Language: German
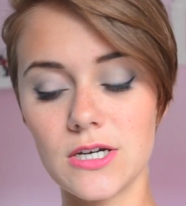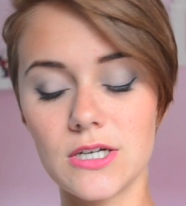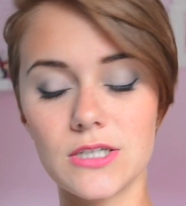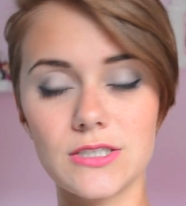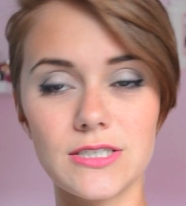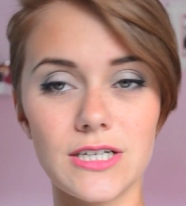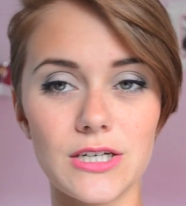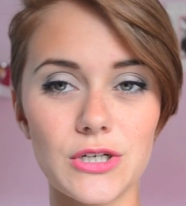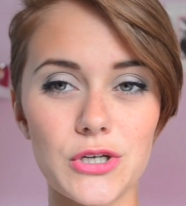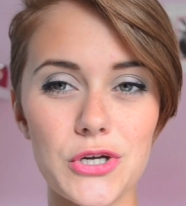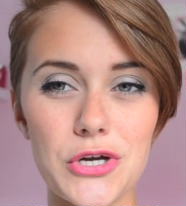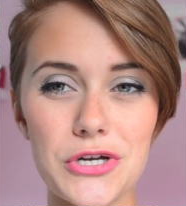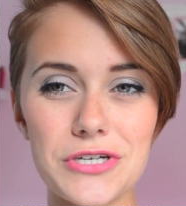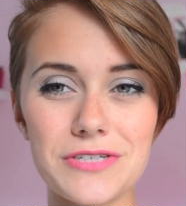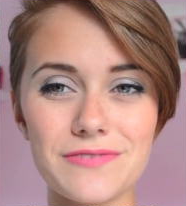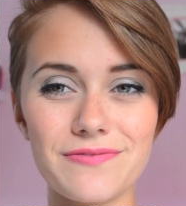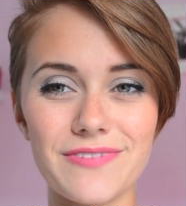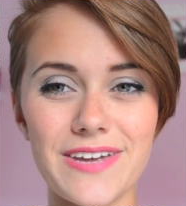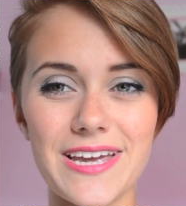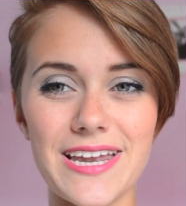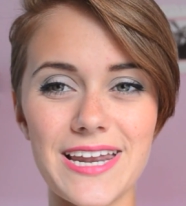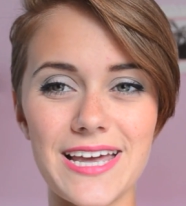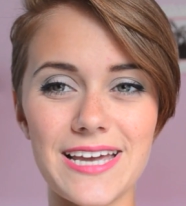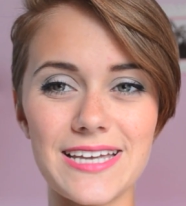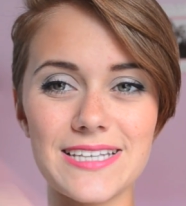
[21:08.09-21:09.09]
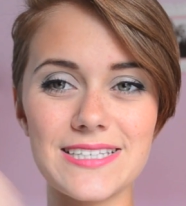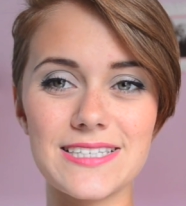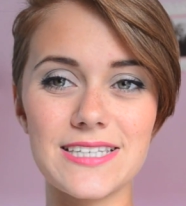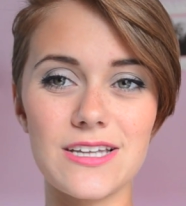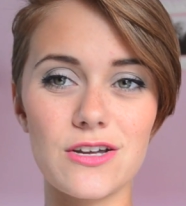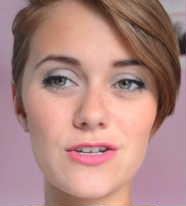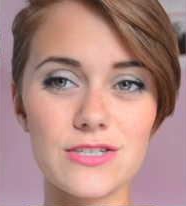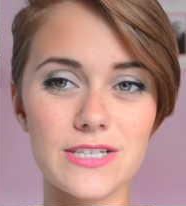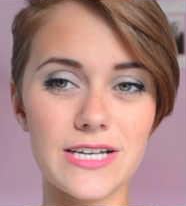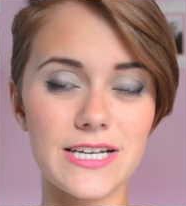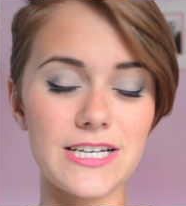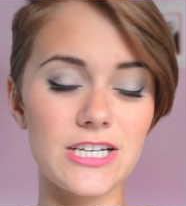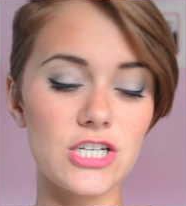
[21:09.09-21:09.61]
dann können wir jetzt
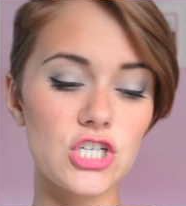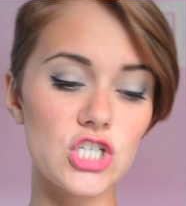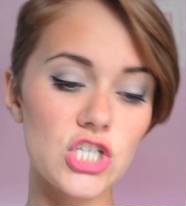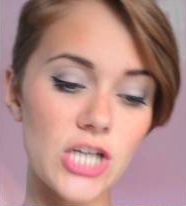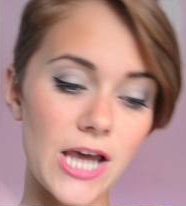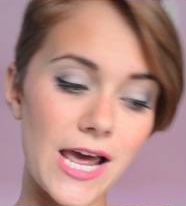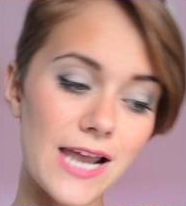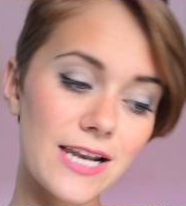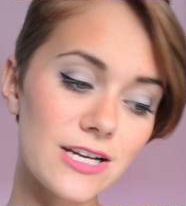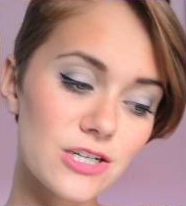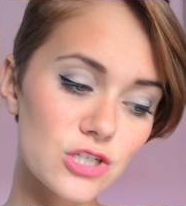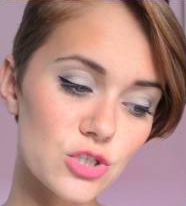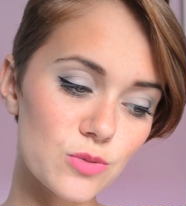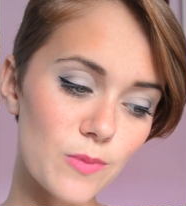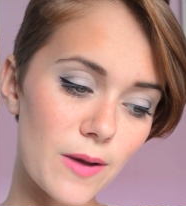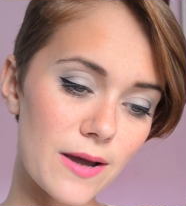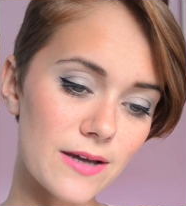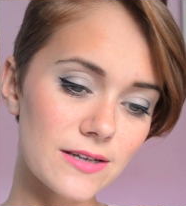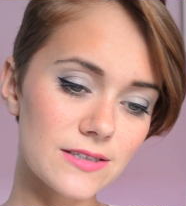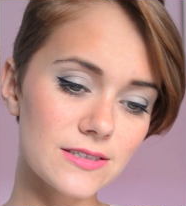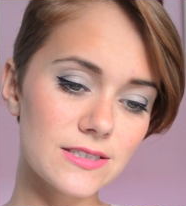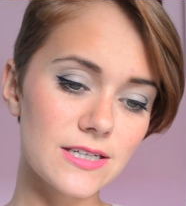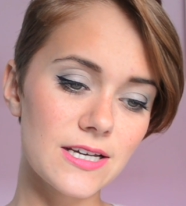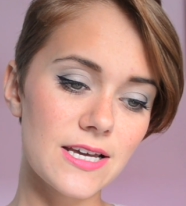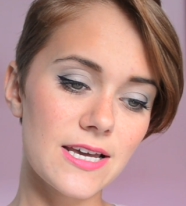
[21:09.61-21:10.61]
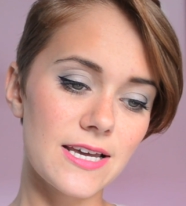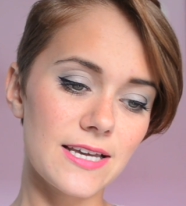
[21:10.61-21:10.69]
daraus eine Challenge machen.